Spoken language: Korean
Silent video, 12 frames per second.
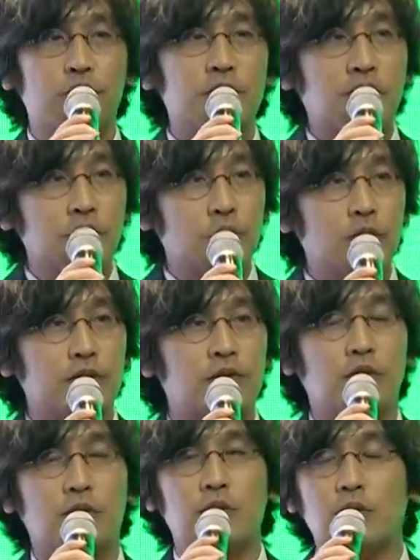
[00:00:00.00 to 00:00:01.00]
분사도
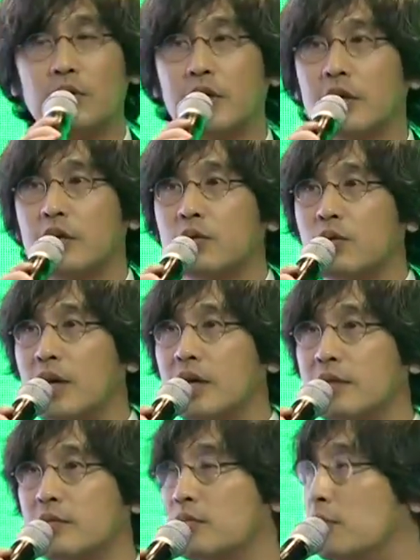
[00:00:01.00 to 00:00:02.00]
있었고
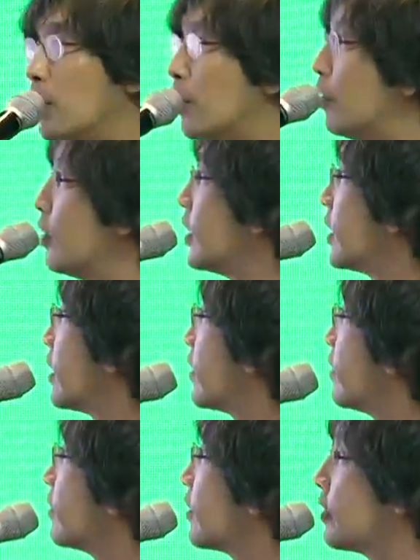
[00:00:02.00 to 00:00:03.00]
또한 뭐
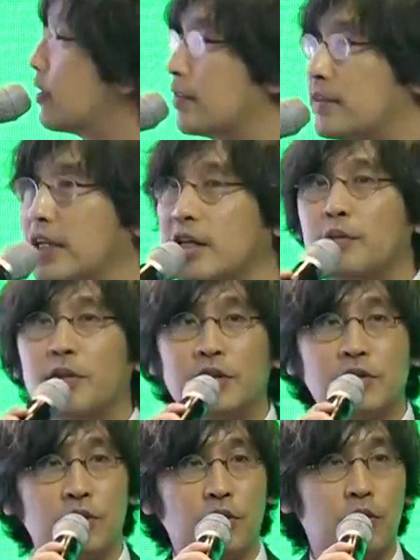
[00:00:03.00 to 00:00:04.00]
이제 사내
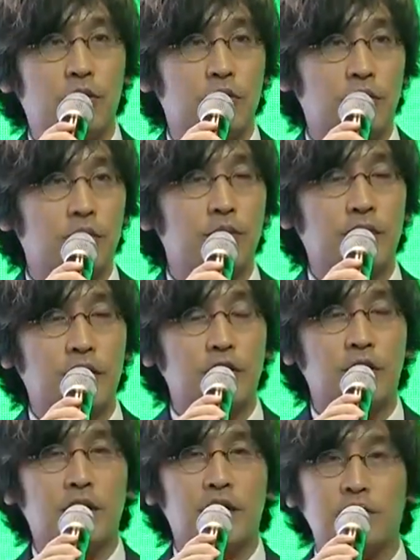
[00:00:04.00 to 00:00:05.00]

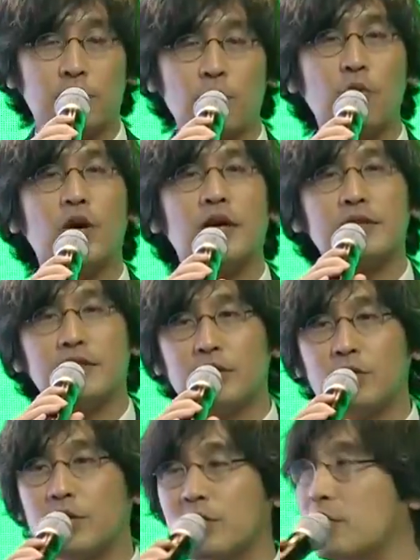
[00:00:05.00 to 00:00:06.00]
벤처가 성공한
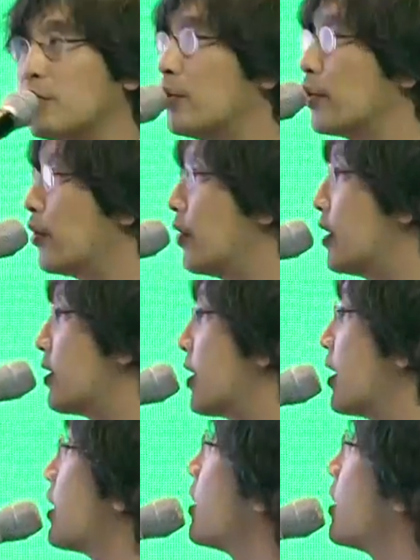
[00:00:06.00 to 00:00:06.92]
일도 있고 뭐 여러 가지가